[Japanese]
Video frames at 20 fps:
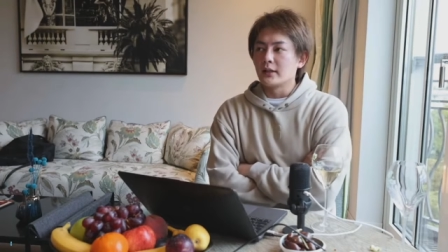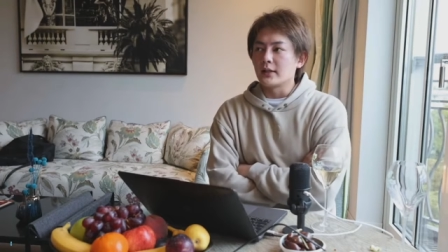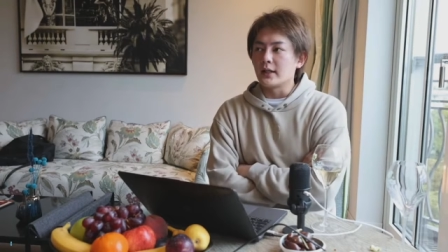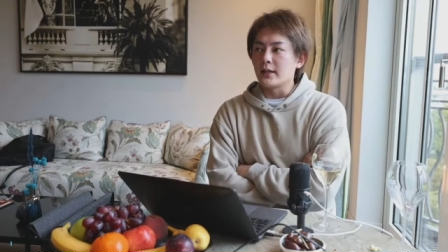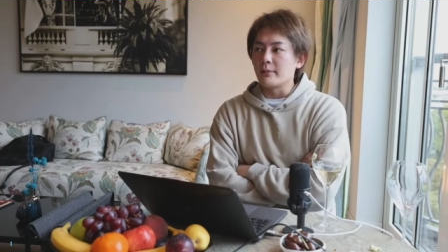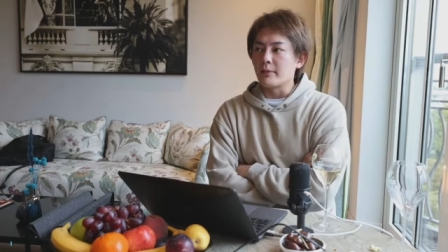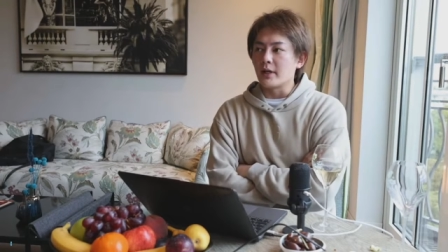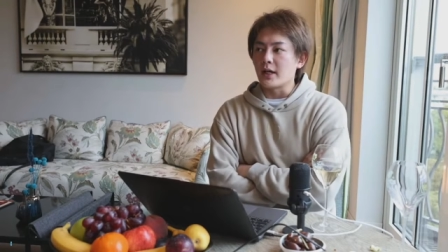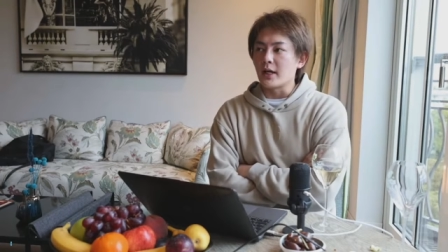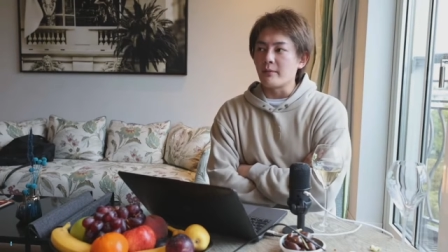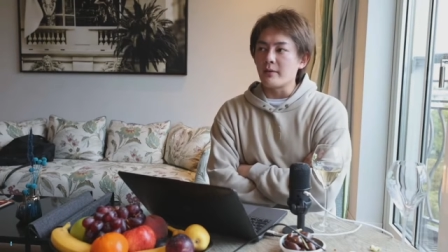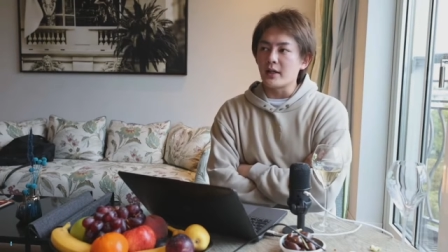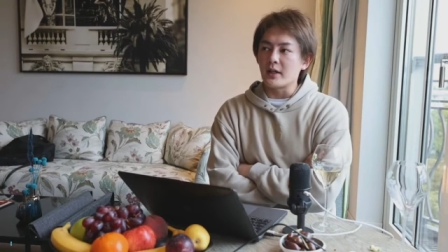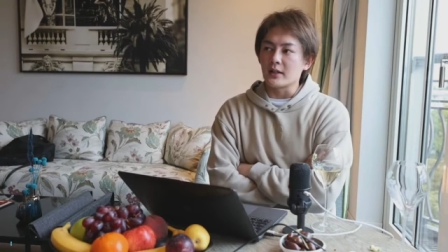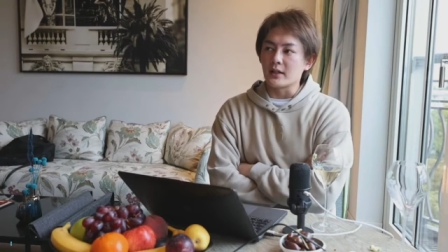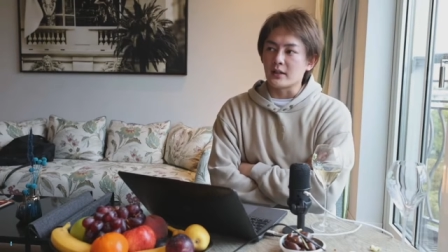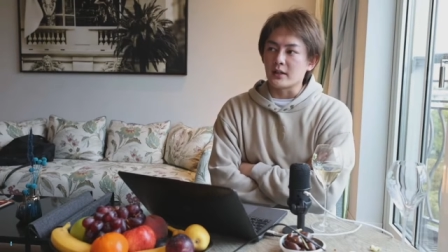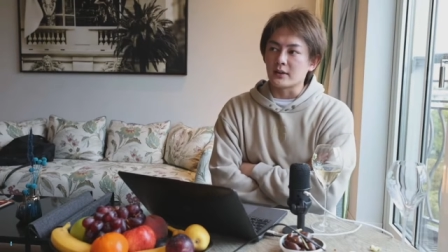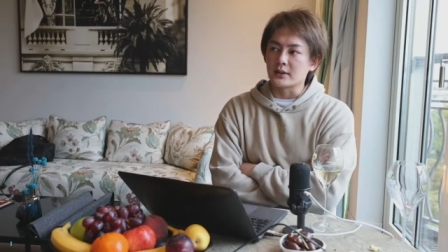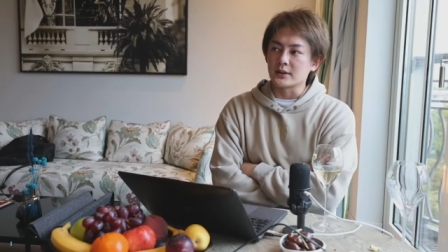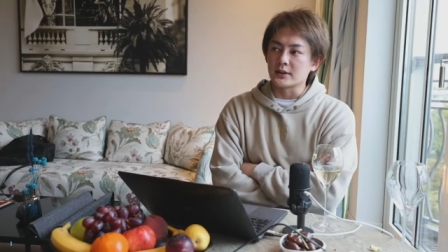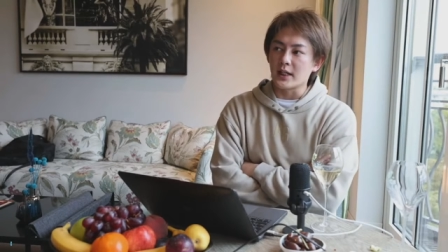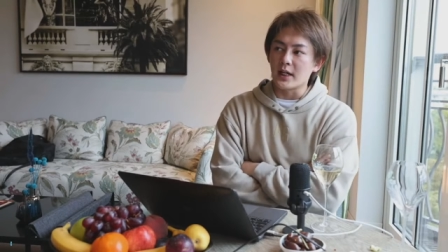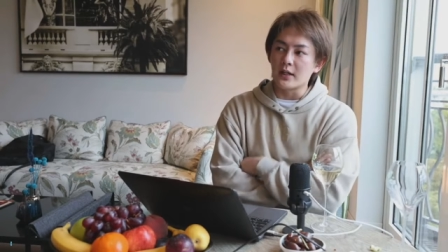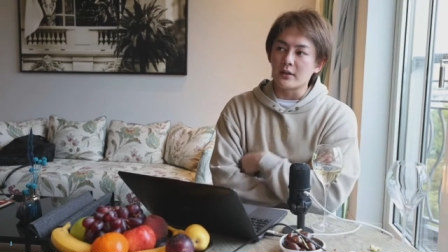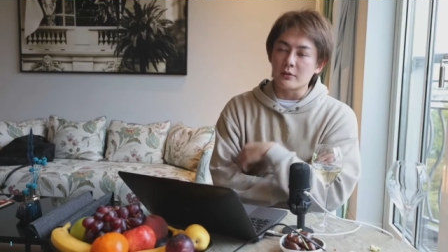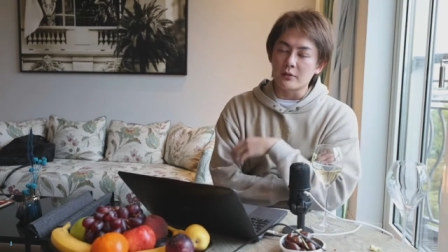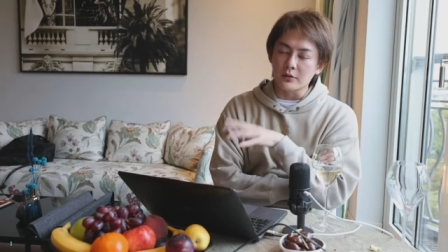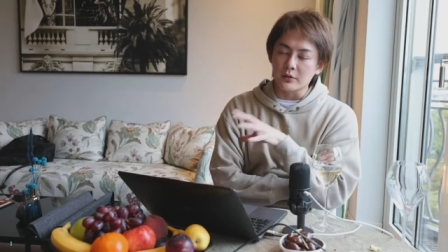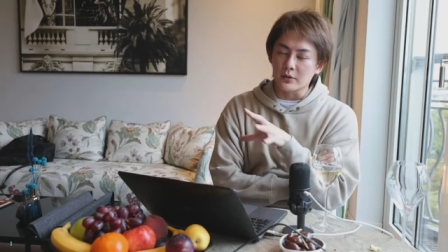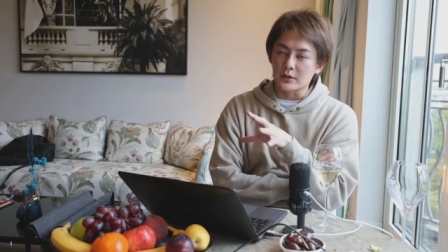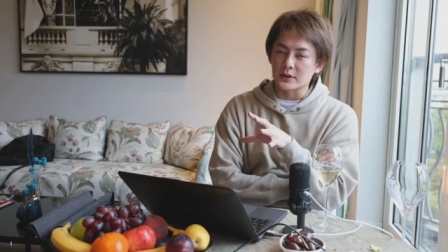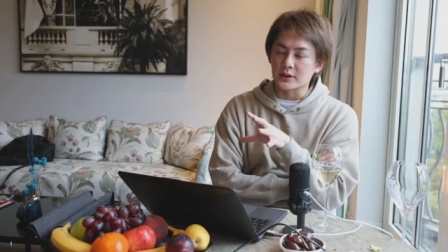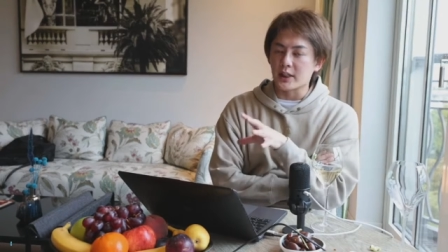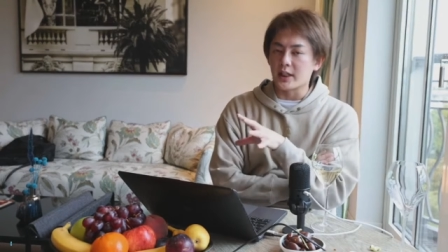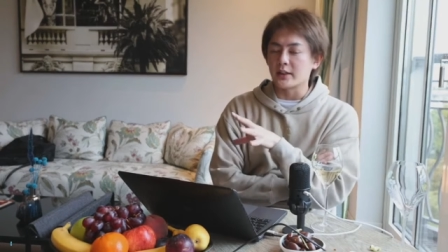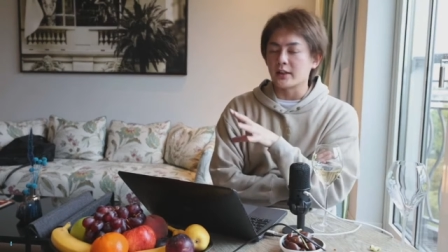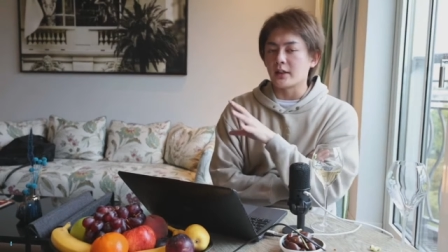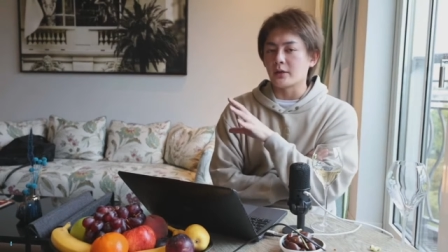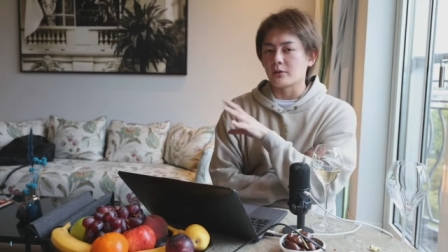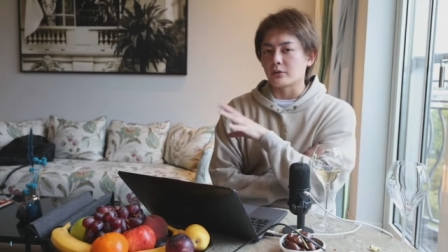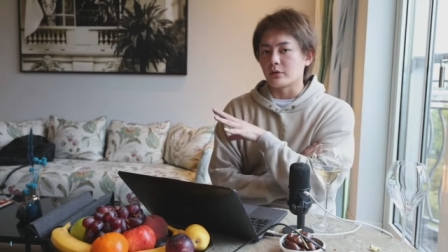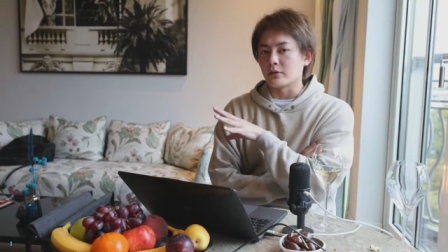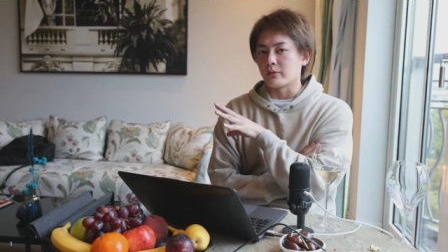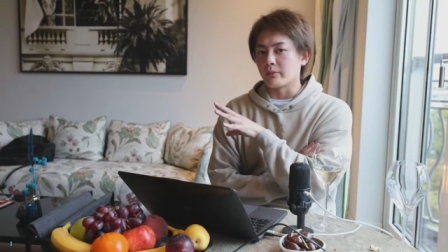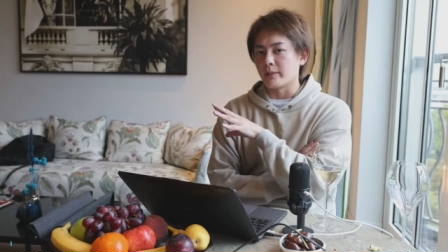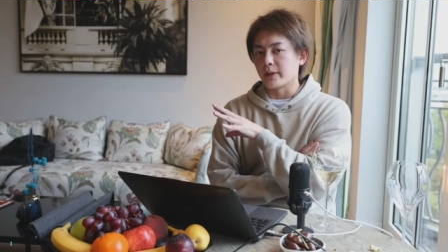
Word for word: で、まあ、カメラでね、使えることと使えないこと、